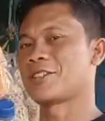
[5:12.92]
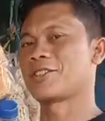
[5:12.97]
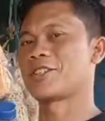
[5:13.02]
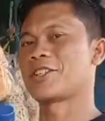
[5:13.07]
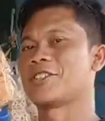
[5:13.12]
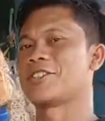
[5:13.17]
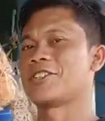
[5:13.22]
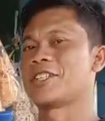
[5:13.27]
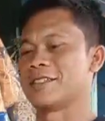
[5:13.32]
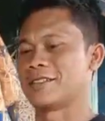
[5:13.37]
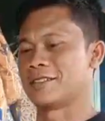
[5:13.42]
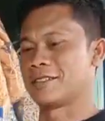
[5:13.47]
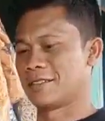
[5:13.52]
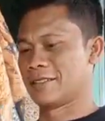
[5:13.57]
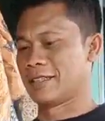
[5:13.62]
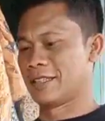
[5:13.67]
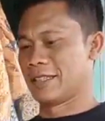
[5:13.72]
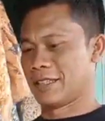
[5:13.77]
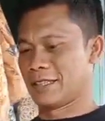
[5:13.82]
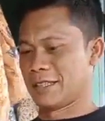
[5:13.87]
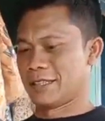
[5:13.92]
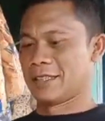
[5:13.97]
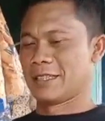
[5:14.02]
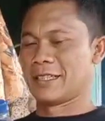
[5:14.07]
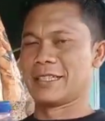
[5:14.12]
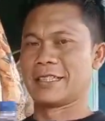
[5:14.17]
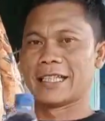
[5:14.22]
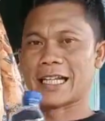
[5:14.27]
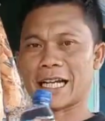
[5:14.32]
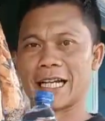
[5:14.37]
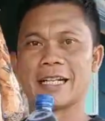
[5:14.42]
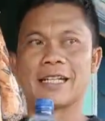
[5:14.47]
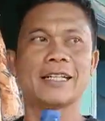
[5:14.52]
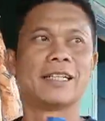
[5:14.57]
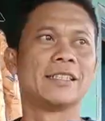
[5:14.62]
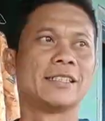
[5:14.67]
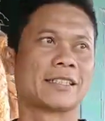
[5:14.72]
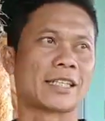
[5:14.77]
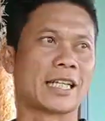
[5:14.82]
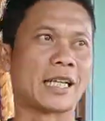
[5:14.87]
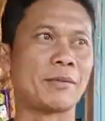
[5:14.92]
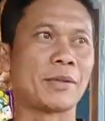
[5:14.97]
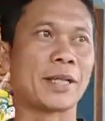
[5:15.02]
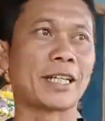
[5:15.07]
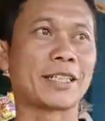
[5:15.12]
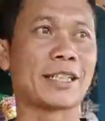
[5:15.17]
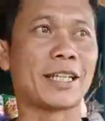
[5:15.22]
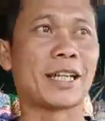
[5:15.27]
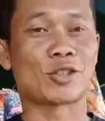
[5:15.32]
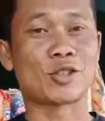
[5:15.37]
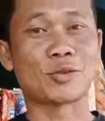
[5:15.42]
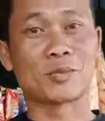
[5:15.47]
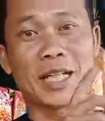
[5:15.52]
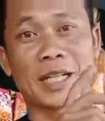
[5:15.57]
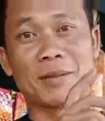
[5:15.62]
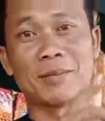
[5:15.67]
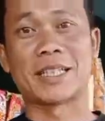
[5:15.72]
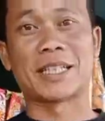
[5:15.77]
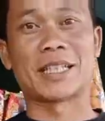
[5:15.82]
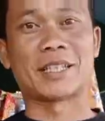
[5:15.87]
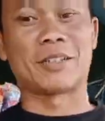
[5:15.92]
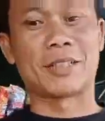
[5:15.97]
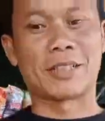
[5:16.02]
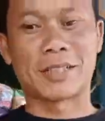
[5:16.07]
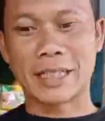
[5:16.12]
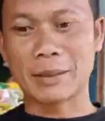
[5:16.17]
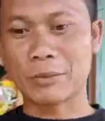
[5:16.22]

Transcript: atur nuhun ya karena kita langsung bayar pada Mang